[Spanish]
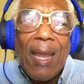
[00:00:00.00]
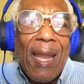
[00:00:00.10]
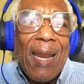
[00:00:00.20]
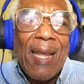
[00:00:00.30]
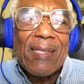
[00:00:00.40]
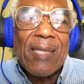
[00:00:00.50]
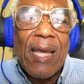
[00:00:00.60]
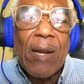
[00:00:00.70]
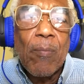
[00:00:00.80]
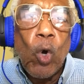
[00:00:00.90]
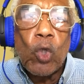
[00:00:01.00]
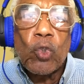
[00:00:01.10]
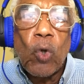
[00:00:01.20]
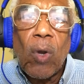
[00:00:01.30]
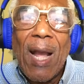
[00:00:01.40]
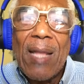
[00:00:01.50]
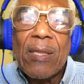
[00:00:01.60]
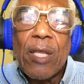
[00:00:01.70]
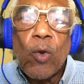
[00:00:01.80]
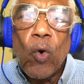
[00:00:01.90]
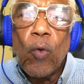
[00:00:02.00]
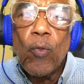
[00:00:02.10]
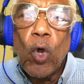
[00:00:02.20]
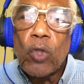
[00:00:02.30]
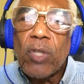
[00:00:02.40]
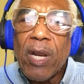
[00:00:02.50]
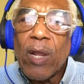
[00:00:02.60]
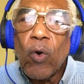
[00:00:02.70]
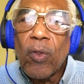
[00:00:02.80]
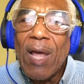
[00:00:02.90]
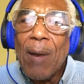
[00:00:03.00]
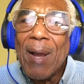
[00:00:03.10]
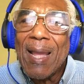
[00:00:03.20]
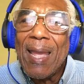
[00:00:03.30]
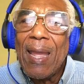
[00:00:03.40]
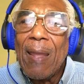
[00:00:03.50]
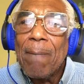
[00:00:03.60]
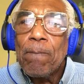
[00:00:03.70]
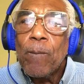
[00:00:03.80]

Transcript: en ese hermoso cántico nos recordaba que